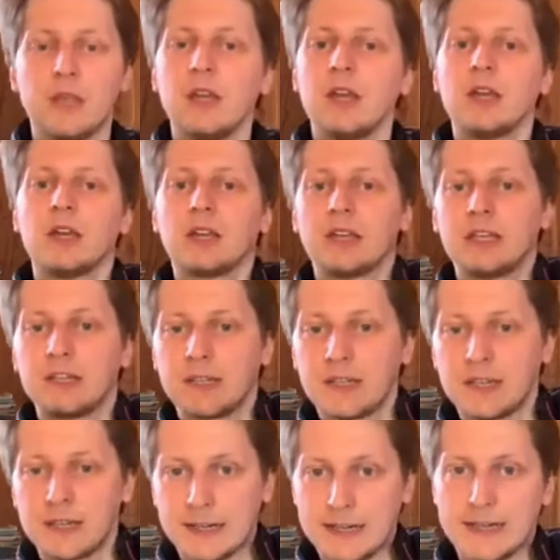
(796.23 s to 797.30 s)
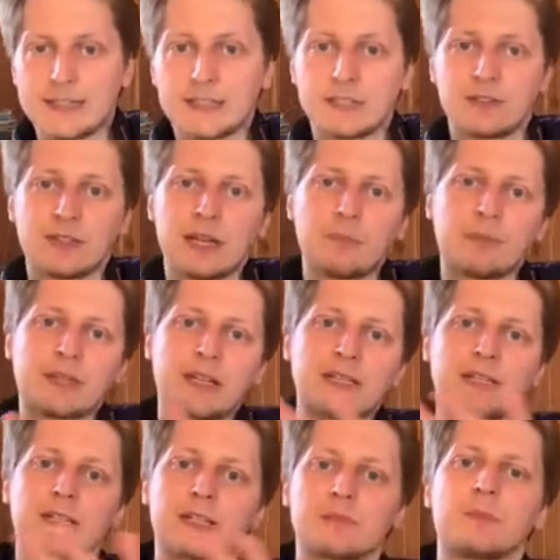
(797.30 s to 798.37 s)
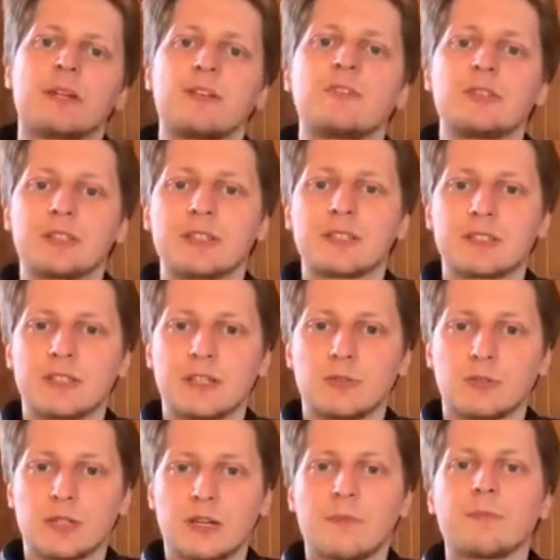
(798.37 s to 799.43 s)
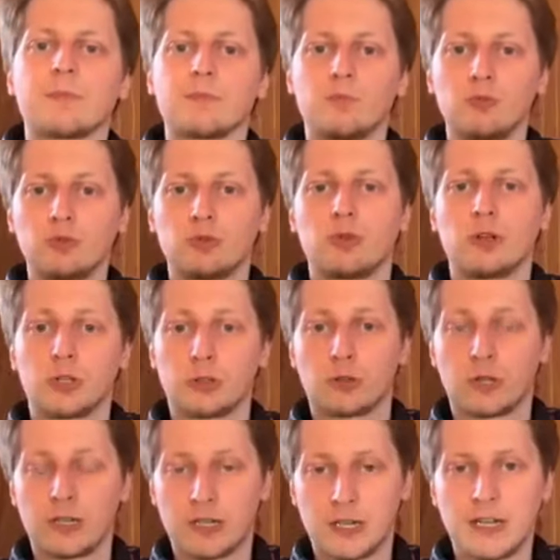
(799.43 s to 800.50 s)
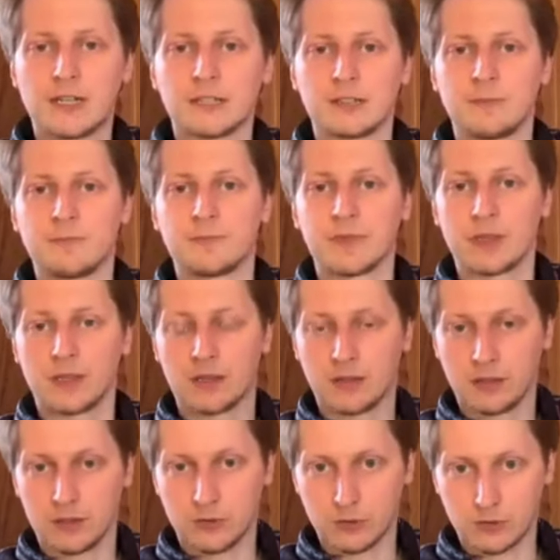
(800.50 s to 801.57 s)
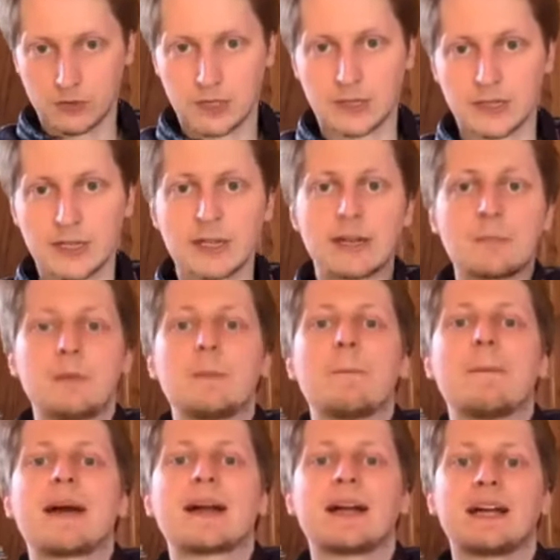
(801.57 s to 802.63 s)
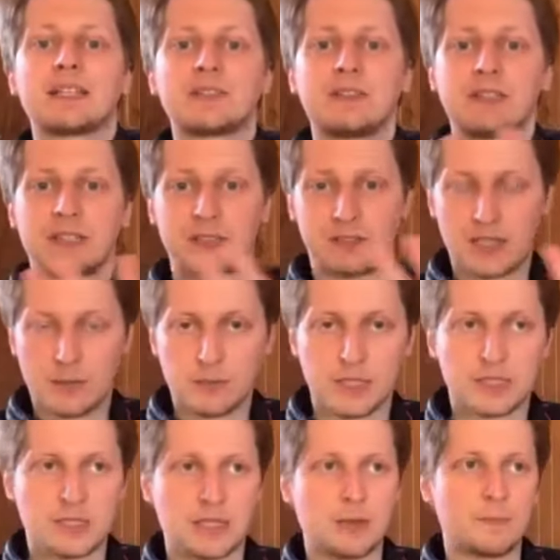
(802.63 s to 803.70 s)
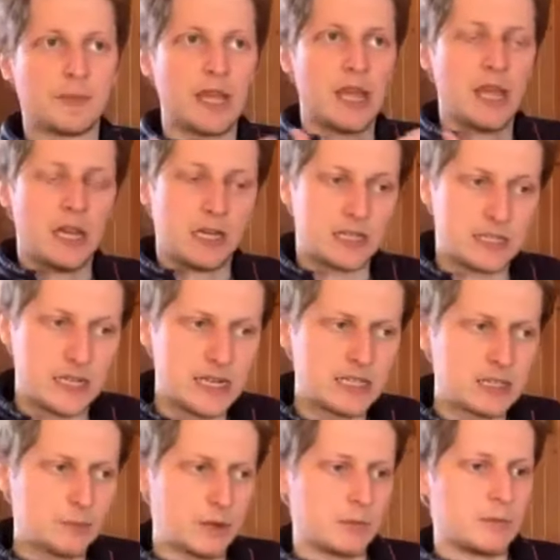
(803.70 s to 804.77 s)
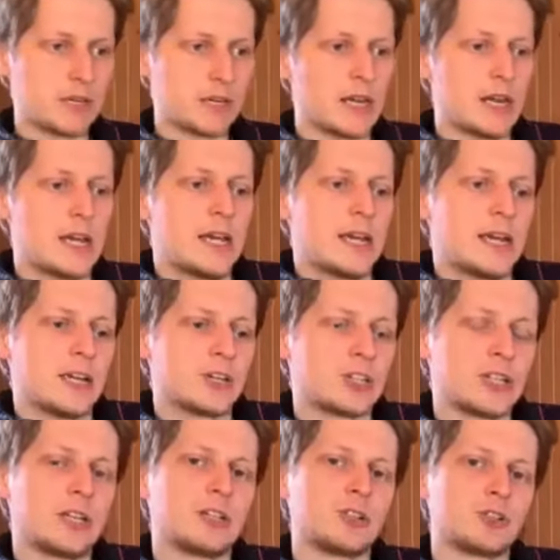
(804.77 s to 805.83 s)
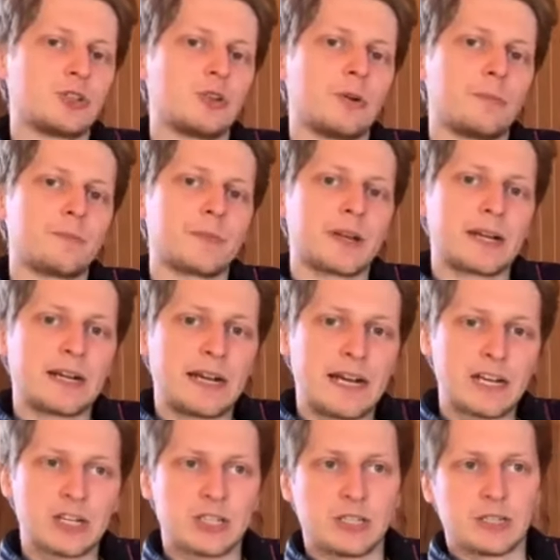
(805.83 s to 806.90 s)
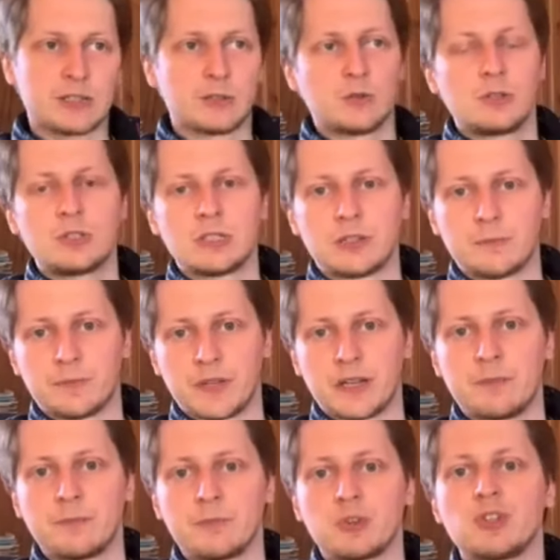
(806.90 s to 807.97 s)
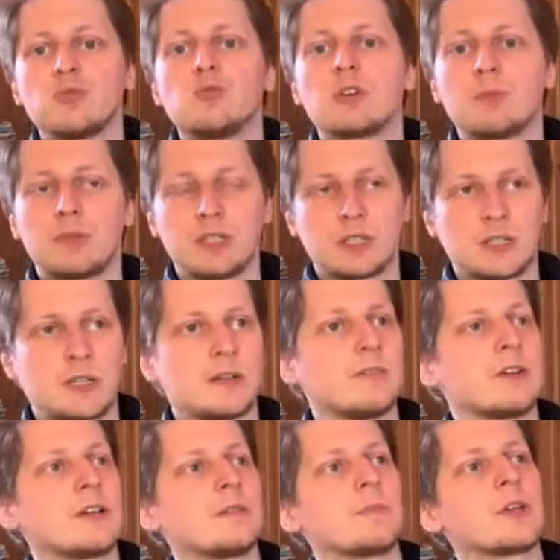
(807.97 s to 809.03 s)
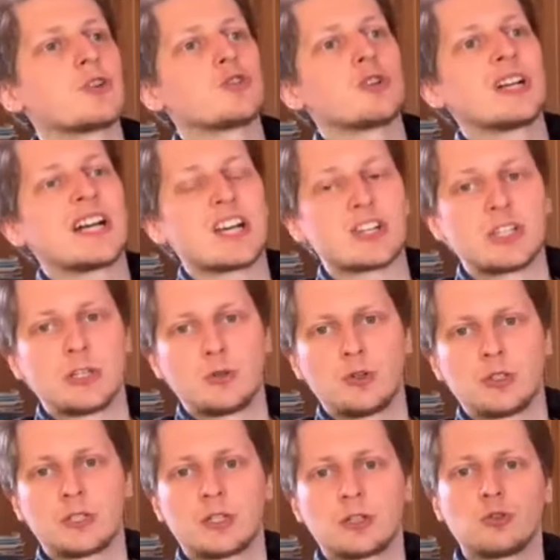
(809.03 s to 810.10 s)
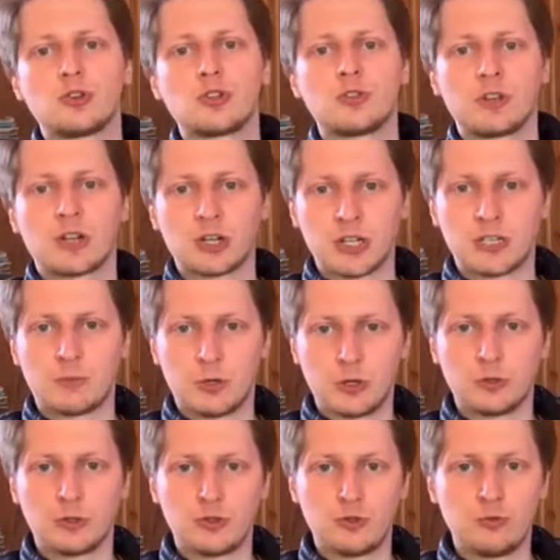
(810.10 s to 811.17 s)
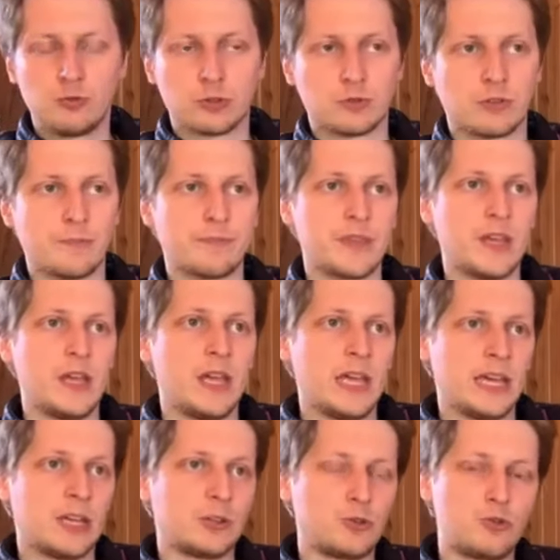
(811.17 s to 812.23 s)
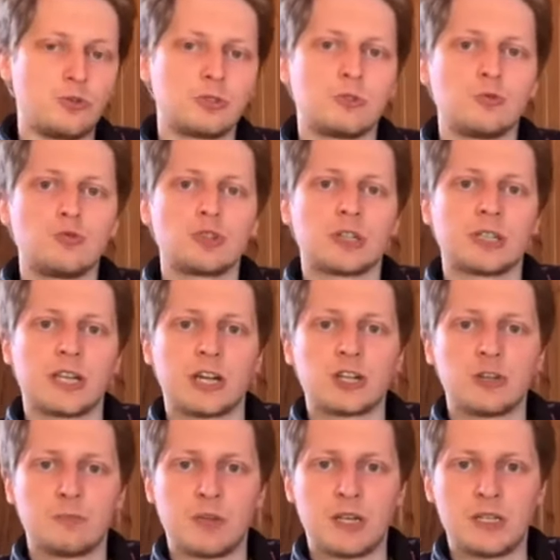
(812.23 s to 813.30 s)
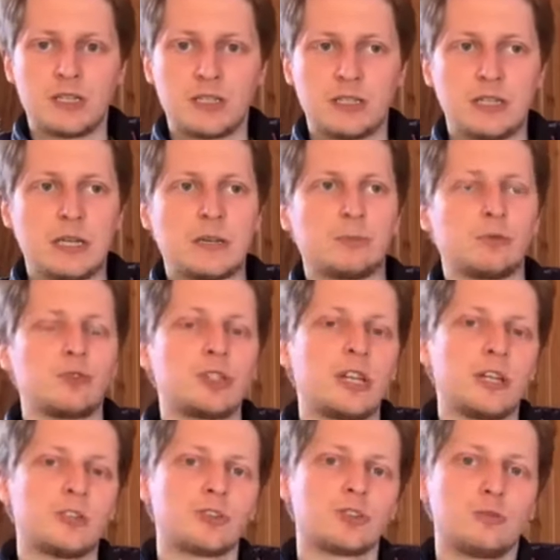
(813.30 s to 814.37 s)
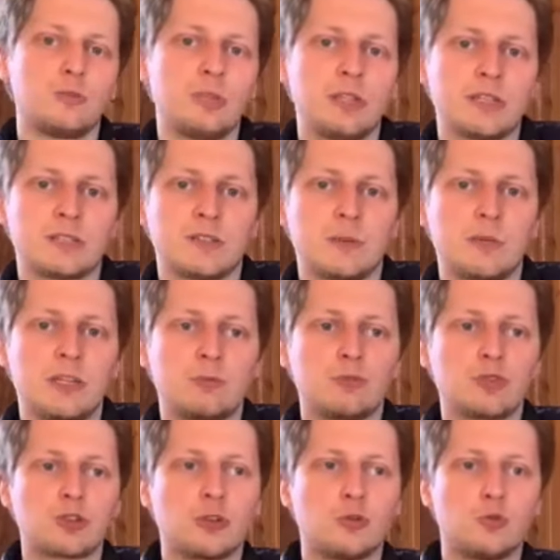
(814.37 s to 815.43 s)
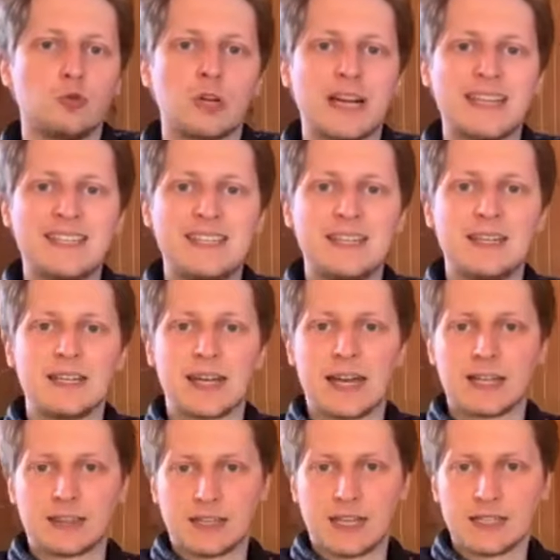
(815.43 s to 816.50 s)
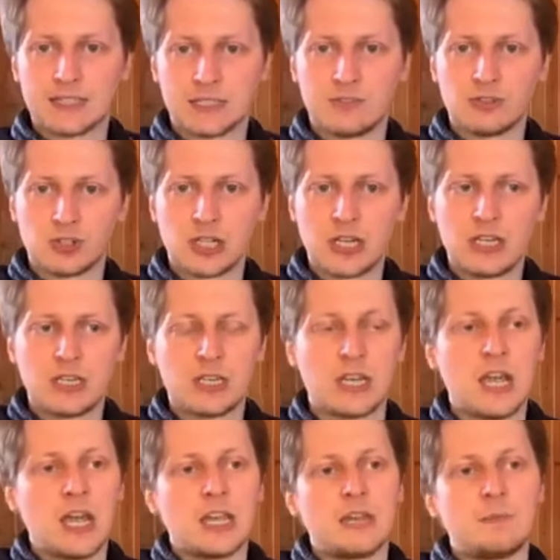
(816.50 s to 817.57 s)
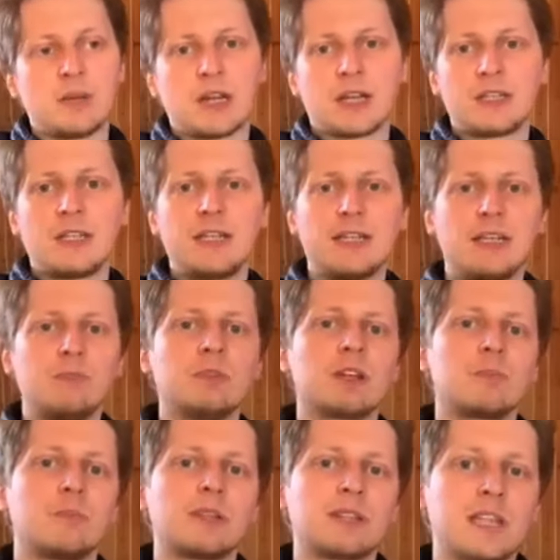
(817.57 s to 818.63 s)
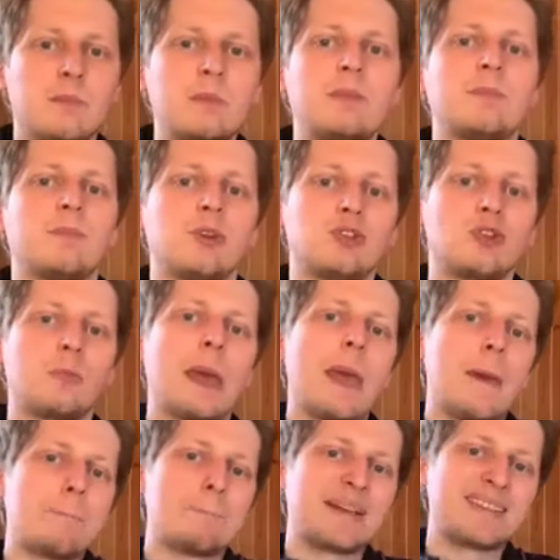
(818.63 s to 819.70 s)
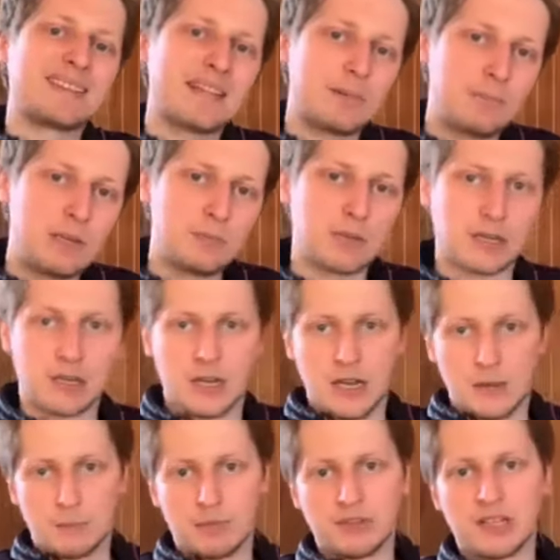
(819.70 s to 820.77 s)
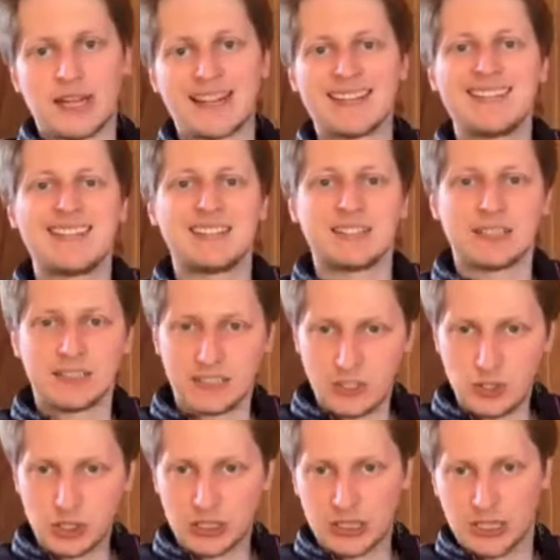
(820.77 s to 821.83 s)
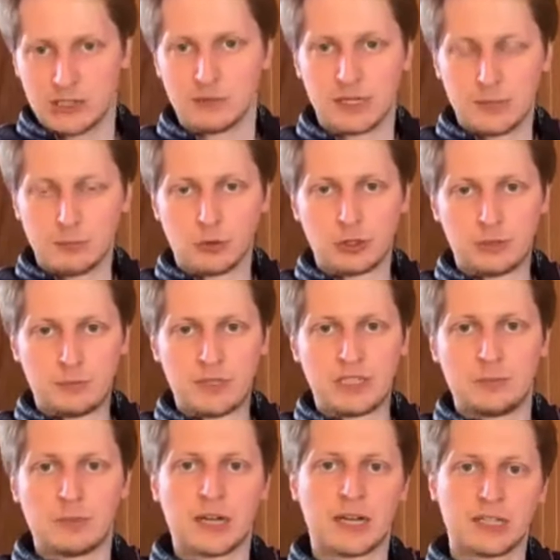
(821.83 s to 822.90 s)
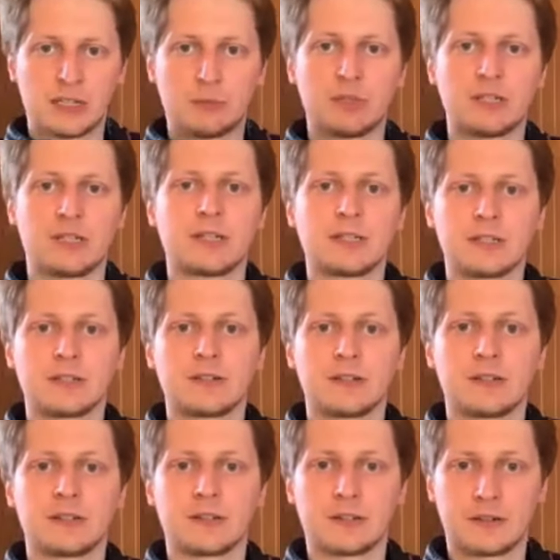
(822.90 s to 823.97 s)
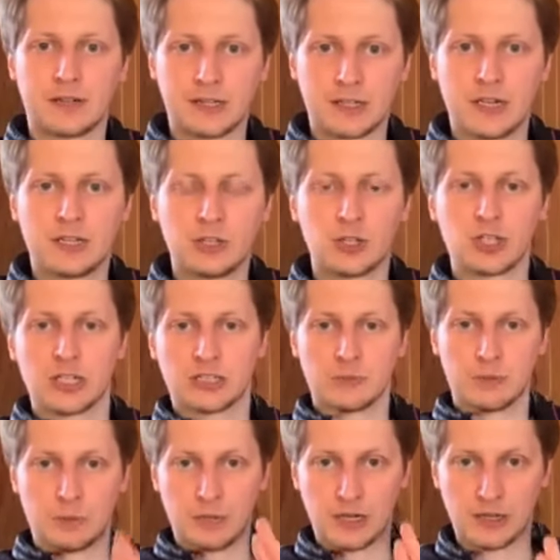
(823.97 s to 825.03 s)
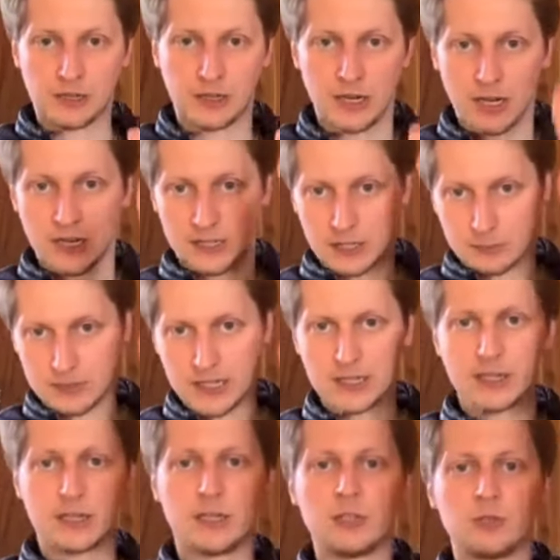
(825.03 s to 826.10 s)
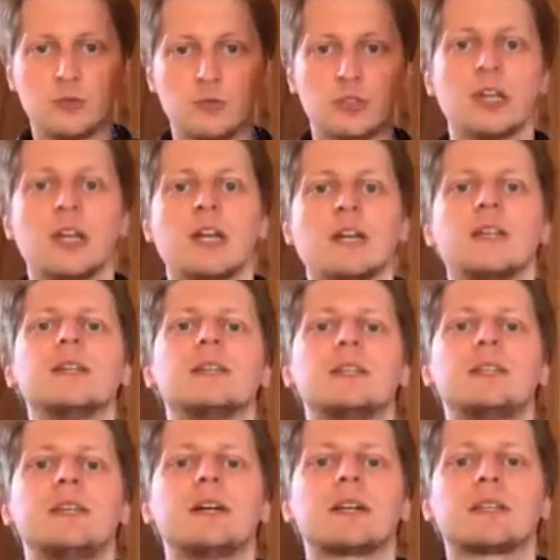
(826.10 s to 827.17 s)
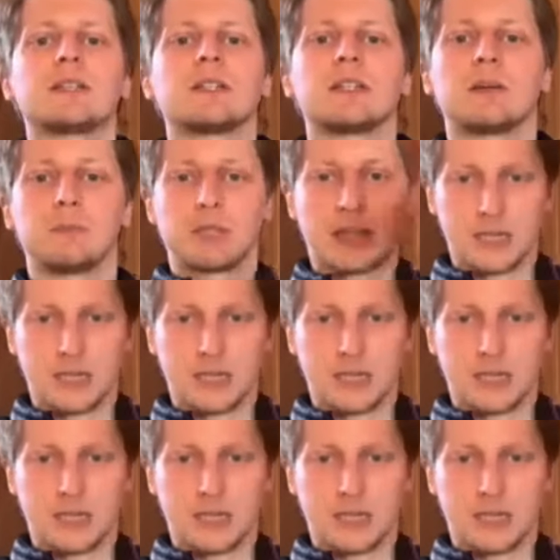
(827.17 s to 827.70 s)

и эти цвета пытался транспарировать на сцену, да, музыку, которая играет, она как бы показывалась цветами на сцене. Здесь, например, считалось, что каждая нота, да, почему композитор говорил, что каждая нота, она тоже выражает определенное чувство. И это чувство нужно также перенести. И получается, что мы с вами немножко уходили от танц движений и переходили именно к пантомиме. Причем пантомима была не классическая эпоха Пятипа, когда был конкретный жест, там, например, там, я клянусь, сердце, там, да,